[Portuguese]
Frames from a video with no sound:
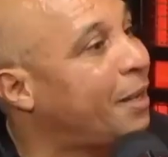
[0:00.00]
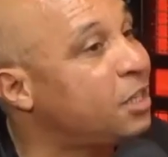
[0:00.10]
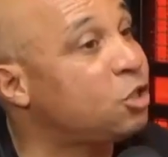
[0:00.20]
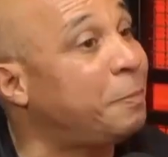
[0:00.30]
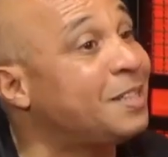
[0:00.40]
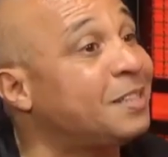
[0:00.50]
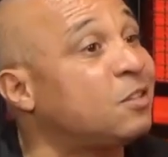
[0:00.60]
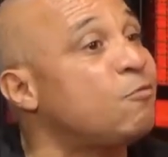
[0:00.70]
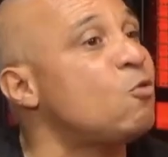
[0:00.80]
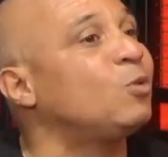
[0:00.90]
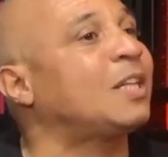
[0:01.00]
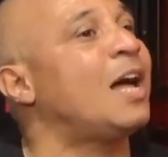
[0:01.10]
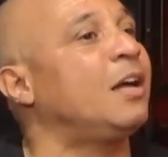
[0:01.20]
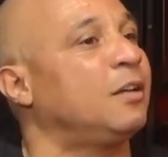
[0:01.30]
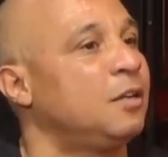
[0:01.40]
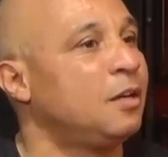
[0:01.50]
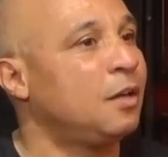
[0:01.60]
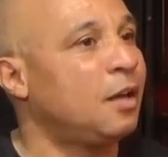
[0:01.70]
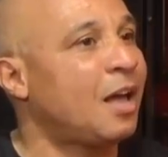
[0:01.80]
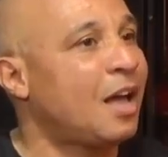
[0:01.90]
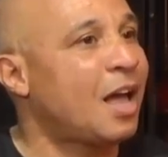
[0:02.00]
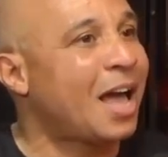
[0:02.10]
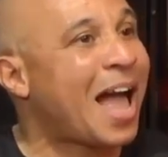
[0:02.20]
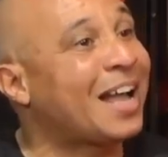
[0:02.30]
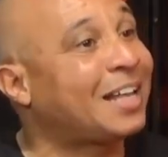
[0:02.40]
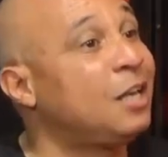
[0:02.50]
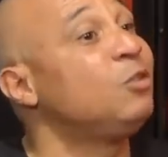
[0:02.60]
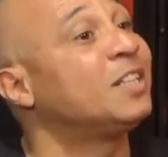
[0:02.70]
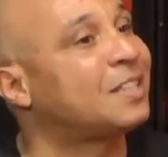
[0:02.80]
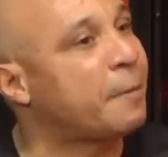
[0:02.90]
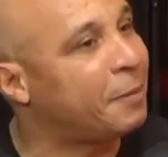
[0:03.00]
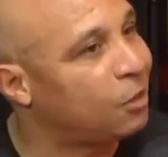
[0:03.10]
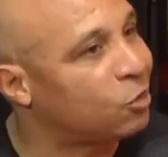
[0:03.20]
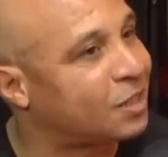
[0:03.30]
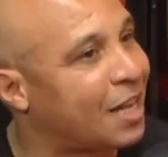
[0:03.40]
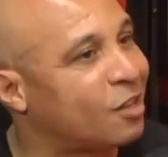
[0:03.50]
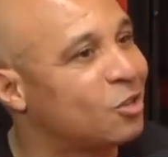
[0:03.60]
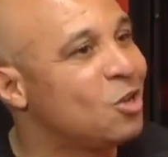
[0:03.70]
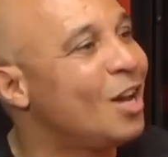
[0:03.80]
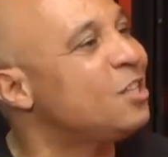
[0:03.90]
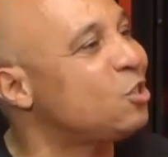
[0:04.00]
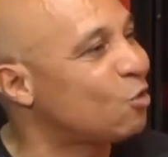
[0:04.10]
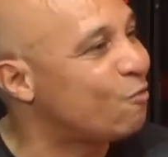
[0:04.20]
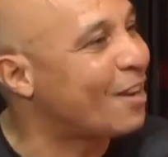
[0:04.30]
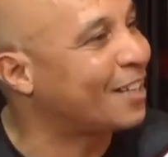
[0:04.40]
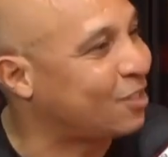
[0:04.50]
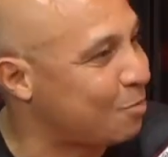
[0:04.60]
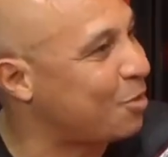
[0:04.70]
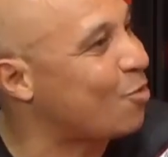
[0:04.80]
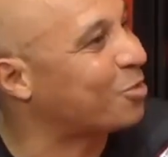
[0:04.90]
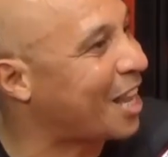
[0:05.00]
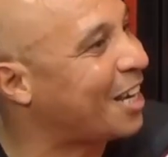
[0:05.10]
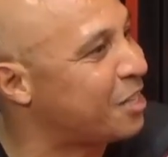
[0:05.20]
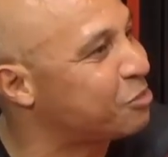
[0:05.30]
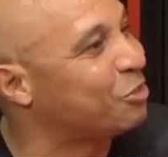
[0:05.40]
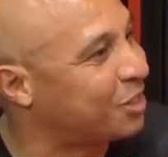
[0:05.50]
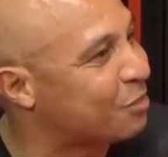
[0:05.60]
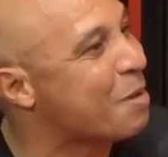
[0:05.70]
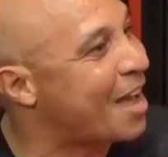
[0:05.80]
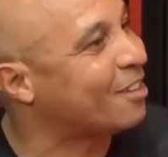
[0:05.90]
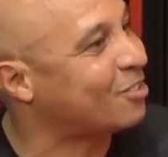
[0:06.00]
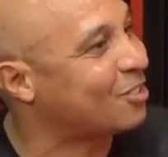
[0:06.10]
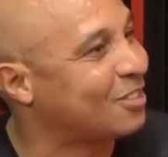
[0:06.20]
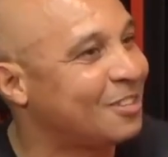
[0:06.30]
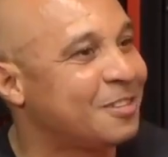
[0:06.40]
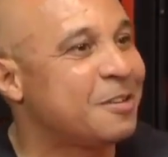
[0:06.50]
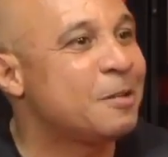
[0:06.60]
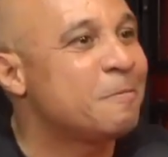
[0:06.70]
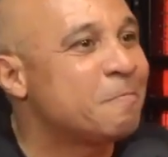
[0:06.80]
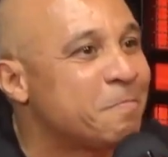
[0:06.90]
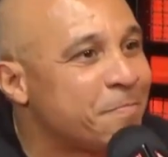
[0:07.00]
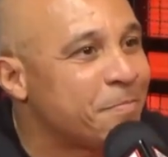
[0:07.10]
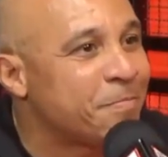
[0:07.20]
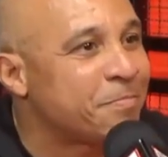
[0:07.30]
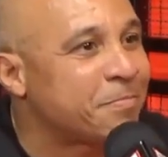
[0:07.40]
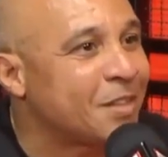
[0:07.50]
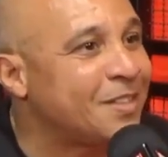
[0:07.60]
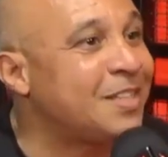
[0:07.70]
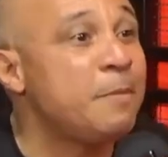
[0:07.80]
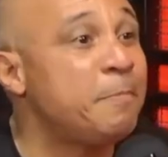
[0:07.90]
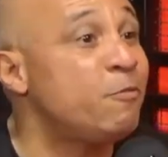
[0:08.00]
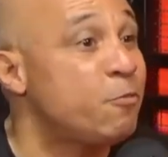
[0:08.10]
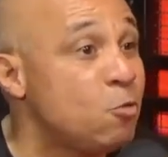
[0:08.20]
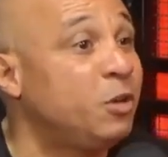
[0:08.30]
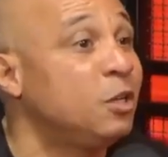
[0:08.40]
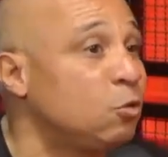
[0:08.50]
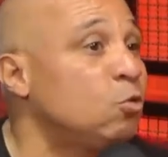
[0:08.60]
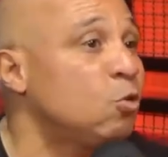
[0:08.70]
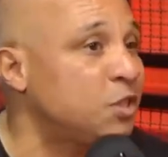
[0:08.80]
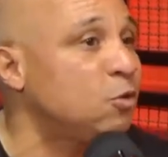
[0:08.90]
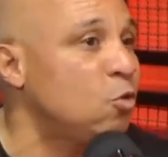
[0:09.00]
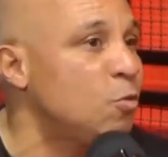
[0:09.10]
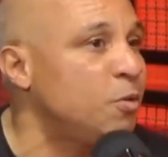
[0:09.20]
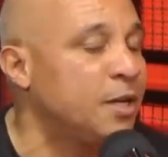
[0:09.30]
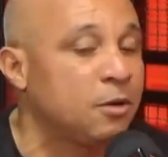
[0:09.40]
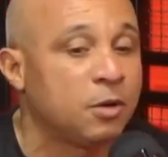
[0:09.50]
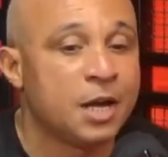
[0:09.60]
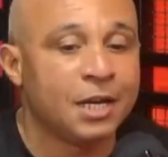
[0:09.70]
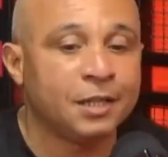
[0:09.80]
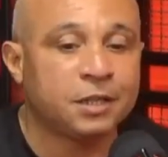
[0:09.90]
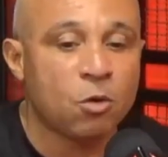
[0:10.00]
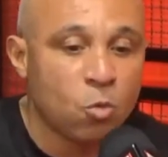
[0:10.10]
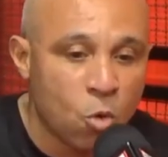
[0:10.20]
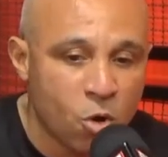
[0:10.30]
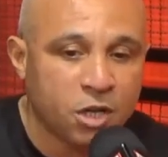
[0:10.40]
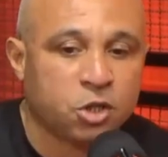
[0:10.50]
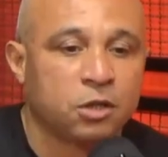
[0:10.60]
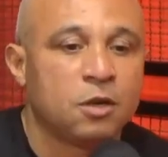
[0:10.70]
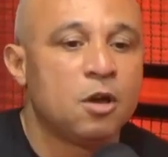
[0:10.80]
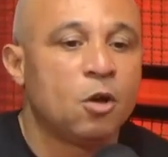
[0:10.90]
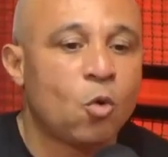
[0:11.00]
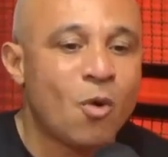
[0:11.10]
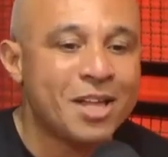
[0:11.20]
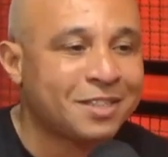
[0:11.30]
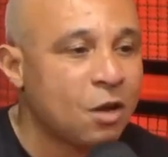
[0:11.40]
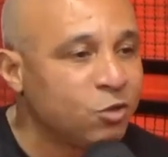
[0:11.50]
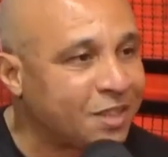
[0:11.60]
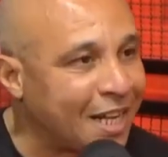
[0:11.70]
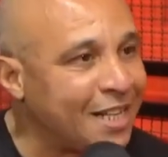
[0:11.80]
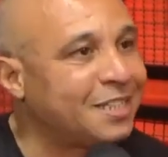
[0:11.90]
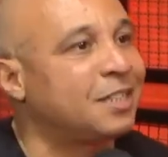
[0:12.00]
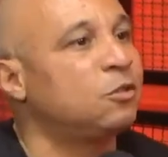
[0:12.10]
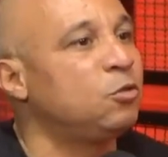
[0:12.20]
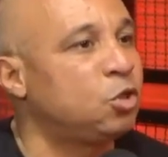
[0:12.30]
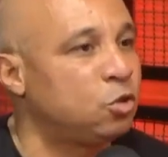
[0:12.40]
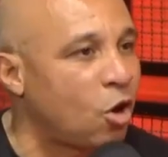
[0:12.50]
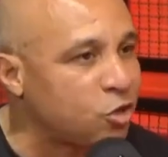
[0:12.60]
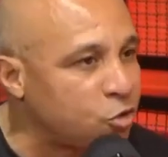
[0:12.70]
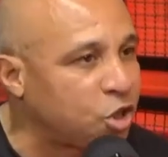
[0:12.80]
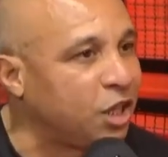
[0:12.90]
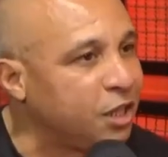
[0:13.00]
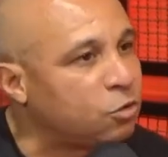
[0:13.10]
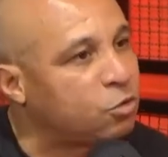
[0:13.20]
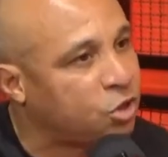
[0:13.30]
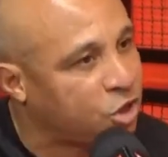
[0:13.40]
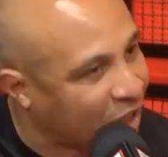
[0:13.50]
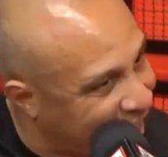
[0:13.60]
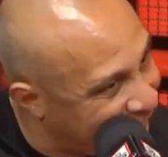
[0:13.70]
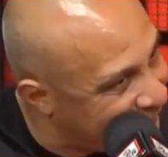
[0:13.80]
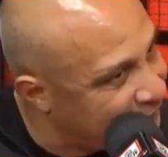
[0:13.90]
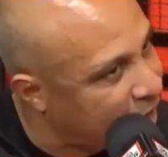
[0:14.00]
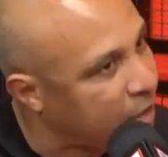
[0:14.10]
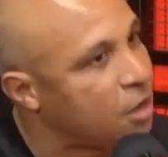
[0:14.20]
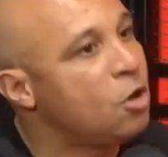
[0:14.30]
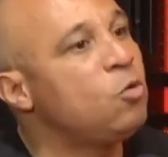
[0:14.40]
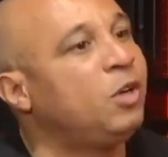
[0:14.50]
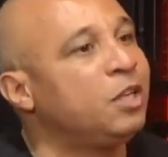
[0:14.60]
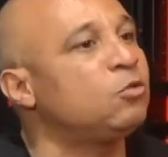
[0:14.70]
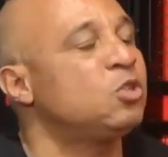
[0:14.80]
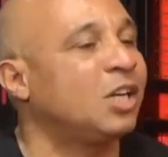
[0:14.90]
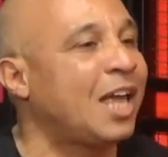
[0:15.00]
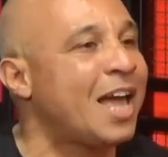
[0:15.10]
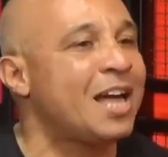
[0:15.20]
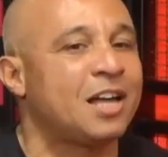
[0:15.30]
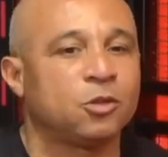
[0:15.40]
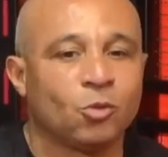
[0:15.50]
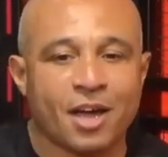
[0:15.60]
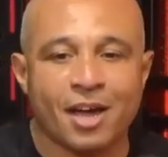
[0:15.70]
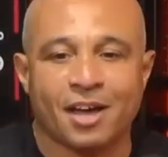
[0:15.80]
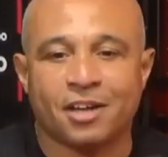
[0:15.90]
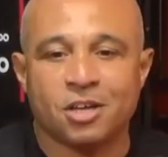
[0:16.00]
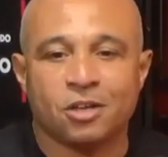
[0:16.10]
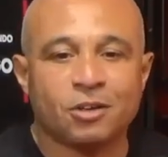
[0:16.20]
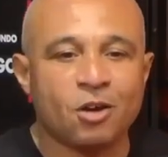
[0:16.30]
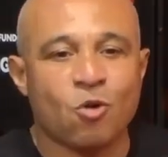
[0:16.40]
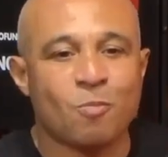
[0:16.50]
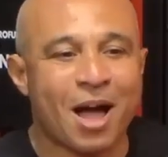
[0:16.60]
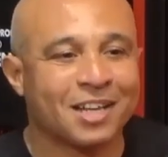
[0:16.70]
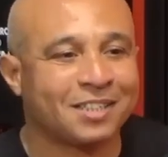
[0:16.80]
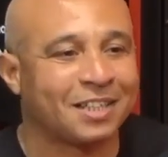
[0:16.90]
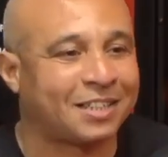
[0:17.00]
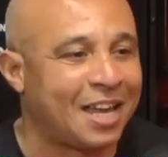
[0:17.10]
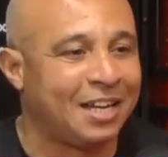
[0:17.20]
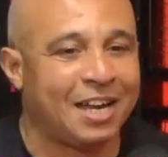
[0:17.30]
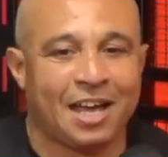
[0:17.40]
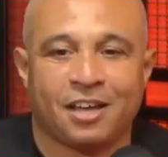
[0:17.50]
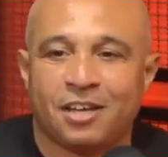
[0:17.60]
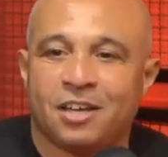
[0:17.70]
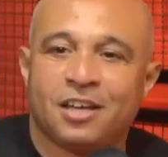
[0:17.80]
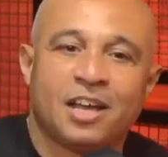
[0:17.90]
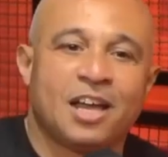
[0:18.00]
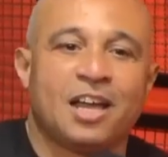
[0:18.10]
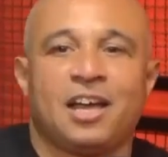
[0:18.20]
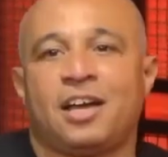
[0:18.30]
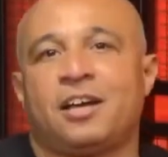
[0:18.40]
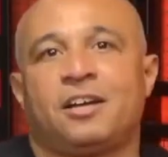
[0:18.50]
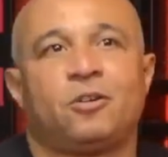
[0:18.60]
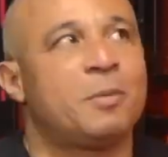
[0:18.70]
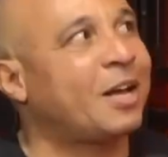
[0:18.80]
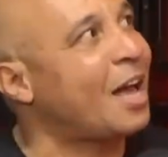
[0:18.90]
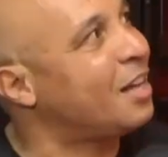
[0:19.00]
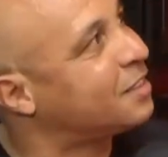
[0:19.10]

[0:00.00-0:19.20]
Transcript: Porque a gente precisa voltar. Aquilo que sempre deu certo. A gente não fala que time quando tá ganhando não se mexe. Isso aí. Sempre foi o grito do torcedor rubro-negro. Então hoje, com essa ausência dos nossos gritos de guerra, o grito de guerra não é, não é como a raça tem, né? É, como é que é